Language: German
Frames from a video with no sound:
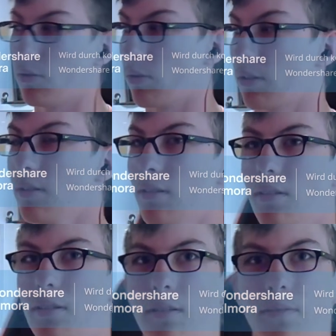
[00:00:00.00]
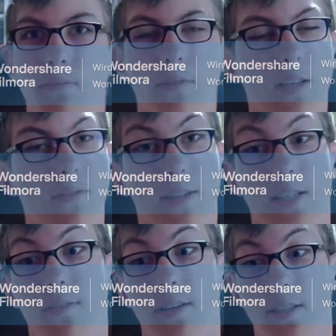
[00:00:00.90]
Rücken? Wenn
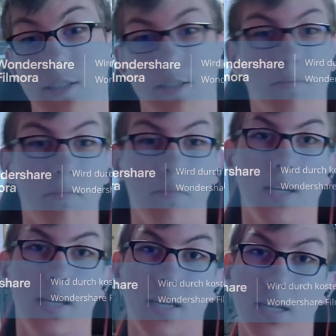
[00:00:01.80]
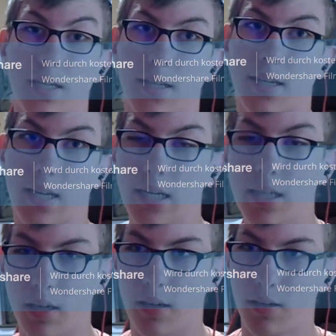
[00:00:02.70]
ja, wäre das mega geil.